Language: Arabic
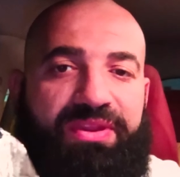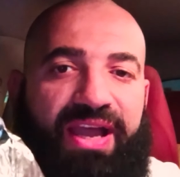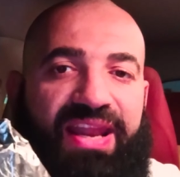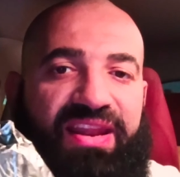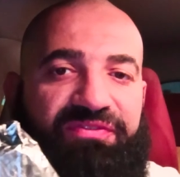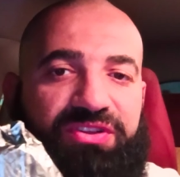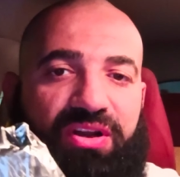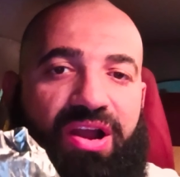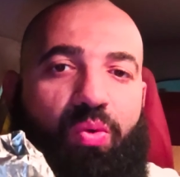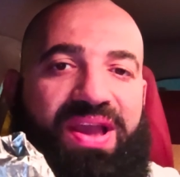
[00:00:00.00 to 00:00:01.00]
ومتغلف
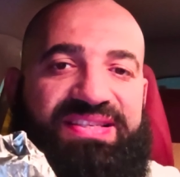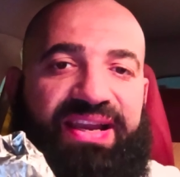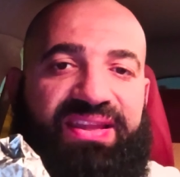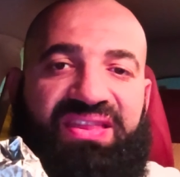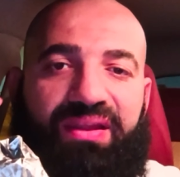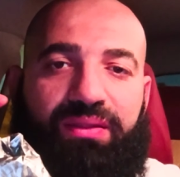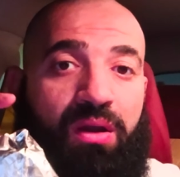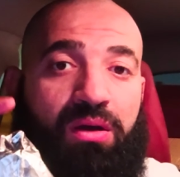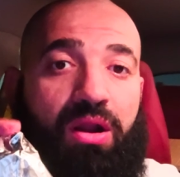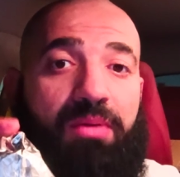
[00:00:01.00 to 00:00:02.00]
بطريقه كويسه جدا
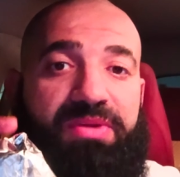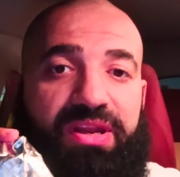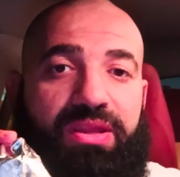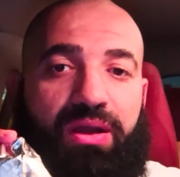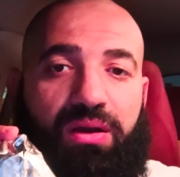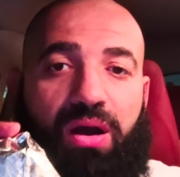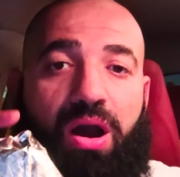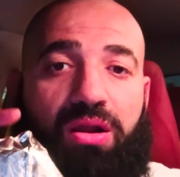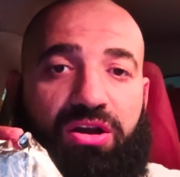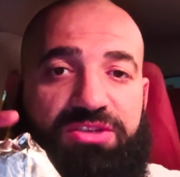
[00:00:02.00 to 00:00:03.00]
رغم ان ده
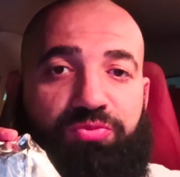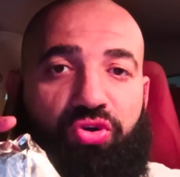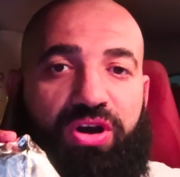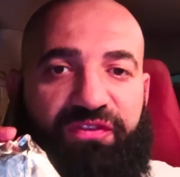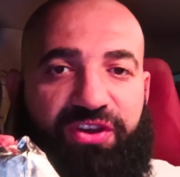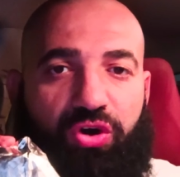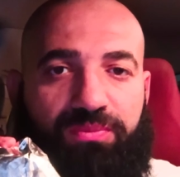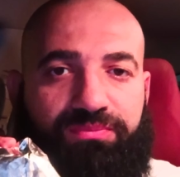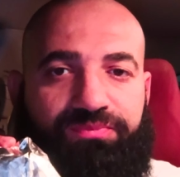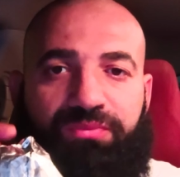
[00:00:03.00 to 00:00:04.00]
ارخص برجر
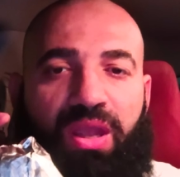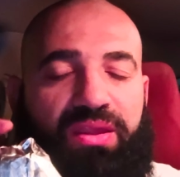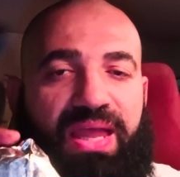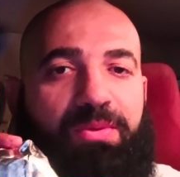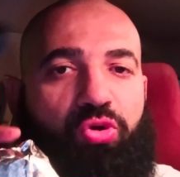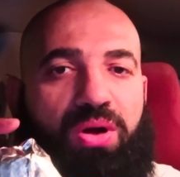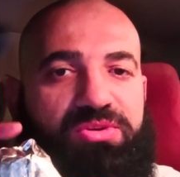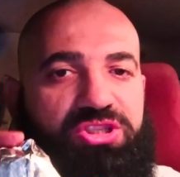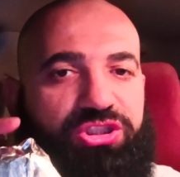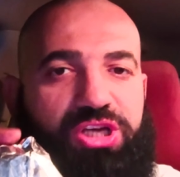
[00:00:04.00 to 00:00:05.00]
فيهم ثمنه
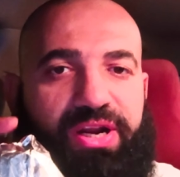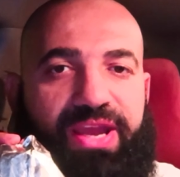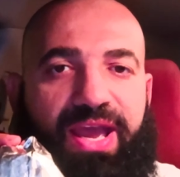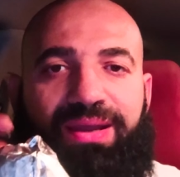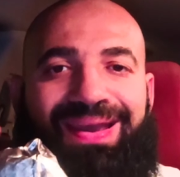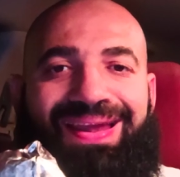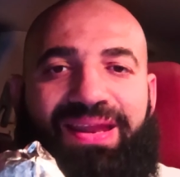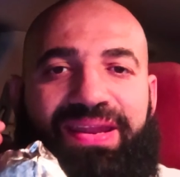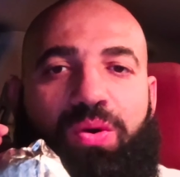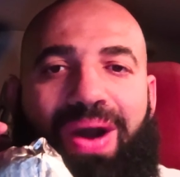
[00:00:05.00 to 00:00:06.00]
15 ريال
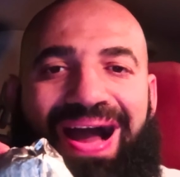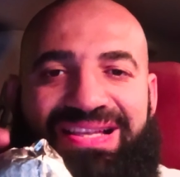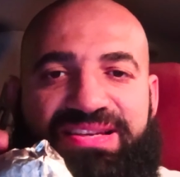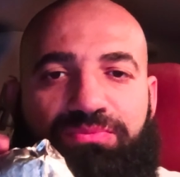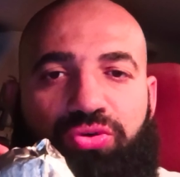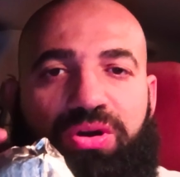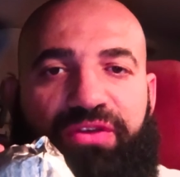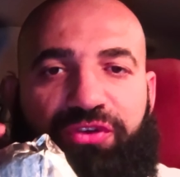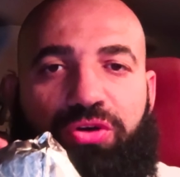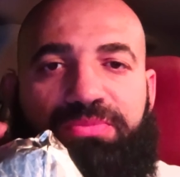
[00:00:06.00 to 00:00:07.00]
الا ان هو احسن
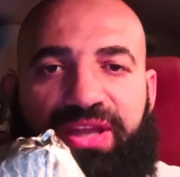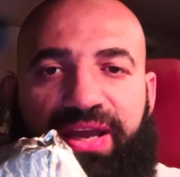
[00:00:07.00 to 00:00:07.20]
برجر فيهم